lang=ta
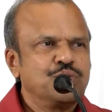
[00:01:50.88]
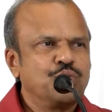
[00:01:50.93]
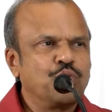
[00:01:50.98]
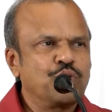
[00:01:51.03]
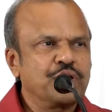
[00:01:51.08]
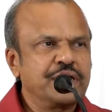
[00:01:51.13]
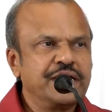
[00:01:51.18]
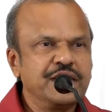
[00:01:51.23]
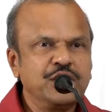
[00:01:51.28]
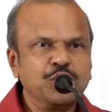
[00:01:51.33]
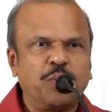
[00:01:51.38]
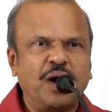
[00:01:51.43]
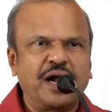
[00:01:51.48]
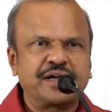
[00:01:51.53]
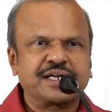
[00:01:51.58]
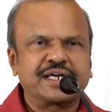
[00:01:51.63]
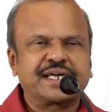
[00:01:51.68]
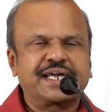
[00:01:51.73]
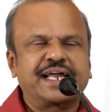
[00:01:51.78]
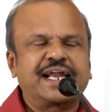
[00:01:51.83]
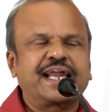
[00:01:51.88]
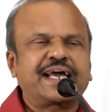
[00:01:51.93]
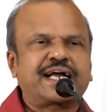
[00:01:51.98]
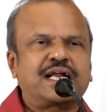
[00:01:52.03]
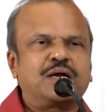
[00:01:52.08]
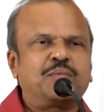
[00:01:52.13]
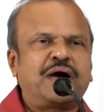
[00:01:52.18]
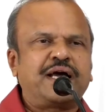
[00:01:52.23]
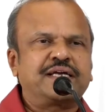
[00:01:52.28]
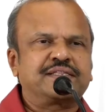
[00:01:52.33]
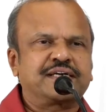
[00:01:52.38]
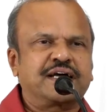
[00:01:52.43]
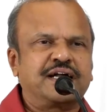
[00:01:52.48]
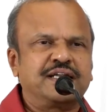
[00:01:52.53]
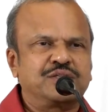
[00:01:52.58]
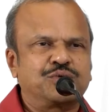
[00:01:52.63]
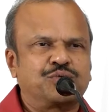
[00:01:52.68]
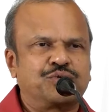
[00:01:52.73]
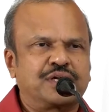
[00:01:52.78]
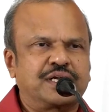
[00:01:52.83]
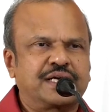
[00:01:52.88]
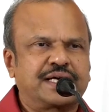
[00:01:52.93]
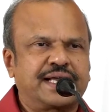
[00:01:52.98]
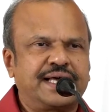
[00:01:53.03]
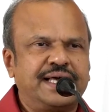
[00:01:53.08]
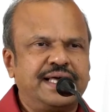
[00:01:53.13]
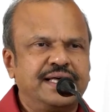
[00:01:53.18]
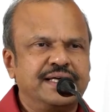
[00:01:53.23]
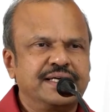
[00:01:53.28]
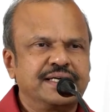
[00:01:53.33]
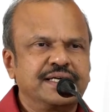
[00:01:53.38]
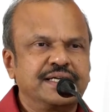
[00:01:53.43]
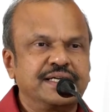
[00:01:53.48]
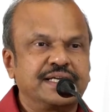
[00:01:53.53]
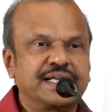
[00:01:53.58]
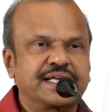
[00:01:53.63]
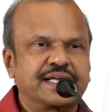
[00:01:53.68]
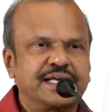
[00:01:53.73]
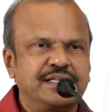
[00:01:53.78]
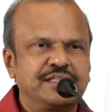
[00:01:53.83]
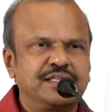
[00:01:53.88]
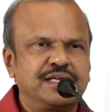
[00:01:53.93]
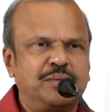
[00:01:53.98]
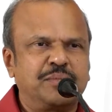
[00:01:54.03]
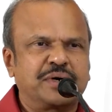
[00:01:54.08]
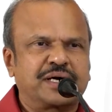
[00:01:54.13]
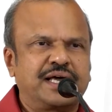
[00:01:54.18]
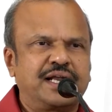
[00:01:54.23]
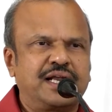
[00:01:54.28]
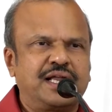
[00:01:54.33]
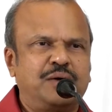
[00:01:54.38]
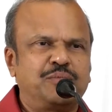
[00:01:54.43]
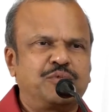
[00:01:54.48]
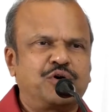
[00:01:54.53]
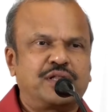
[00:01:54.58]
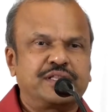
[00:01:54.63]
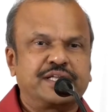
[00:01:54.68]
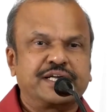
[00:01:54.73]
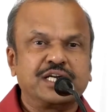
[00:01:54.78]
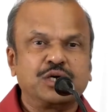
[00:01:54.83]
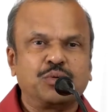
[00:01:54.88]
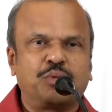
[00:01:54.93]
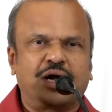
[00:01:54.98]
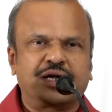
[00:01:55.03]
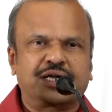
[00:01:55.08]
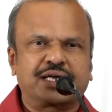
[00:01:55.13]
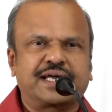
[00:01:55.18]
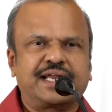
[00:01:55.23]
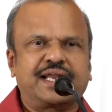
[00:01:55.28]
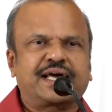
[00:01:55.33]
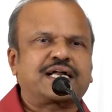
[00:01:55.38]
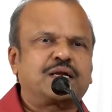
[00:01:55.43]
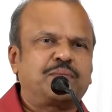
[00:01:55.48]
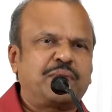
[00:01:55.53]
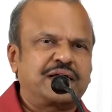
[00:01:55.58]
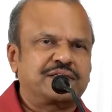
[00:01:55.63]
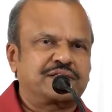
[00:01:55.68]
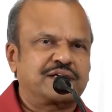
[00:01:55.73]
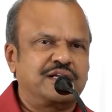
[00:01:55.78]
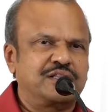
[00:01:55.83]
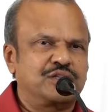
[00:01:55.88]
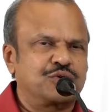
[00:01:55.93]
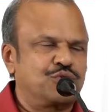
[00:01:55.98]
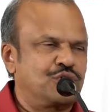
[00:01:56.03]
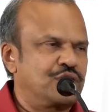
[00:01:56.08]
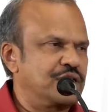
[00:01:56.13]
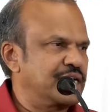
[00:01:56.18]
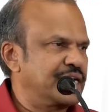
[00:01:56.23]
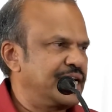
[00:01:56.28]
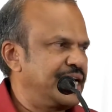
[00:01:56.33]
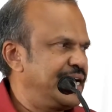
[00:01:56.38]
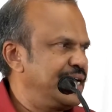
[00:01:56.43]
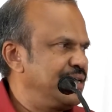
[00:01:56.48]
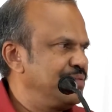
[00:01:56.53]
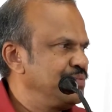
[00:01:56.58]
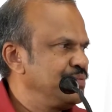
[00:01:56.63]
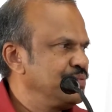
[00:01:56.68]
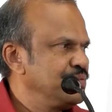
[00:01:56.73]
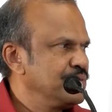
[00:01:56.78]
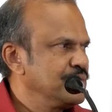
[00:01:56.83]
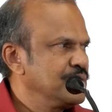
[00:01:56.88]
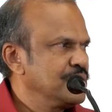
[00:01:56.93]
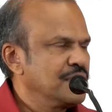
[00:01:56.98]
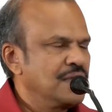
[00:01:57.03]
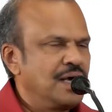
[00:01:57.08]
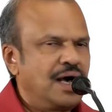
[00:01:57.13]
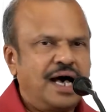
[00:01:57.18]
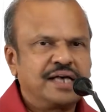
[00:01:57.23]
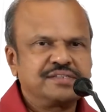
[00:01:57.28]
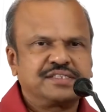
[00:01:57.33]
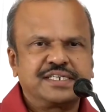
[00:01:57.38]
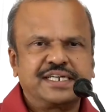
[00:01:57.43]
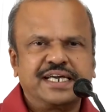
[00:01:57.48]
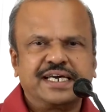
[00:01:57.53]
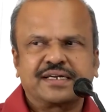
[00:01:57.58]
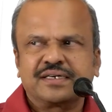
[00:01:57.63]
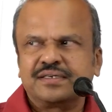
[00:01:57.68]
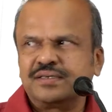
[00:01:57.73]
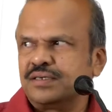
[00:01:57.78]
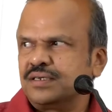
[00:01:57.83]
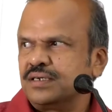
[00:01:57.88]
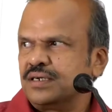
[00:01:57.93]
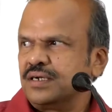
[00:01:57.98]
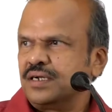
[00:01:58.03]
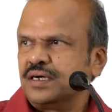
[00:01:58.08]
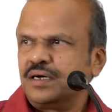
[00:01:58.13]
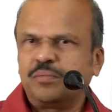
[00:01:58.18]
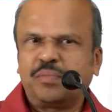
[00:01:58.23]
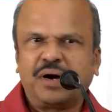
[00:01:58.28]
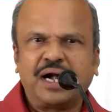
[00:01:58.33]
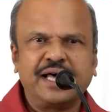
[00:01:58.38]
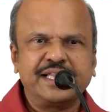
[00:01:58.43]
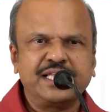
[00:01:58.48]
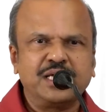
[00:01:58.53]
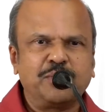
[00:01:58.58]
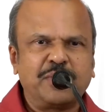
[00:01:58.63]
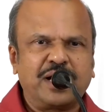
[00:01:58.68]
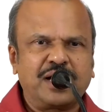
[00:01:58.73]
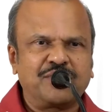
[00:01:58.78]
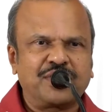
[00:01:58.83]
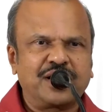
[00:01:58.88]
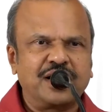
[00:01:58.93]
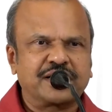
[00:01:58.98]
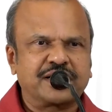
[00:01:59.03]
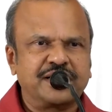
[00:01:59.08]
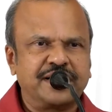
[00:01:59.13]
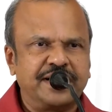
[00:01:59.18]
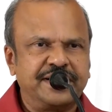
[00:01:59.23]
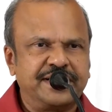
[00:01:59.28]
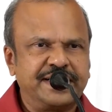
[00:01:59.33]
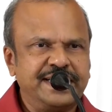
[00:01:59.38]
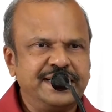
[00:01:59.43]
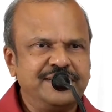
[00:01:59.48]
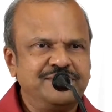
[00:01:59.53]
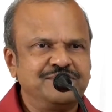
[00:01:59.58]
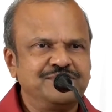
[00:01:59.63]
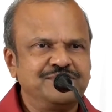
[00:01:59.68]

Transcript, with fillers: ஒரு ஈடுபாட்டுக்கு இலக்கணமாய் திகழ்ந்து கொண்டிருக்கிற இன்றைக்கு எது நமக்கு இல்லாமல் அந்த ஈடுபாட்டுக்கு இலக்கணமாய் திகழ்ந்து கொண்டிருக்கிற ஆசிரியர் பல அதிகமானவர்களுக்கு நன்றி